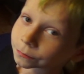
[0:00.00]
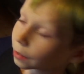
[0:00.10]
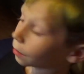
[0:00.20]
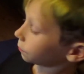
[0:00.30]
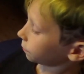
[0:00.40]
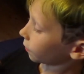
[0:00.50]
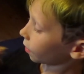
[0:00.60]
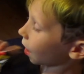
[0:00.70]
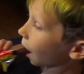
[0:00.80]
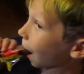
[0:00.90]
packen jetzt
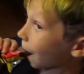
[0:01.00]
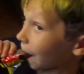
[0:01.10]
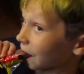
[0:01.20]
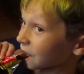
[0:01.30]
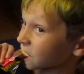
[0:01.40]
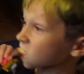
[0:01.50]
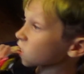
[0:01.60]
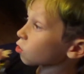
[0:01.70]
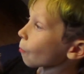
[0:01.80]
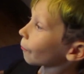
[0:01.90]
das
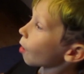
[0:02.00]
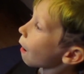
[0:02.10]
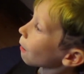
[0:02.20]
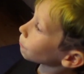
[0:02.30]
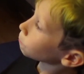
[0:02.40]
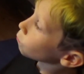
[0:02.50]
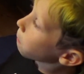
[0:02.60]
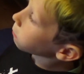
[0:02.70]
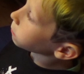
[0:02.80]
Geburtstagsgeschenk ein und zwar,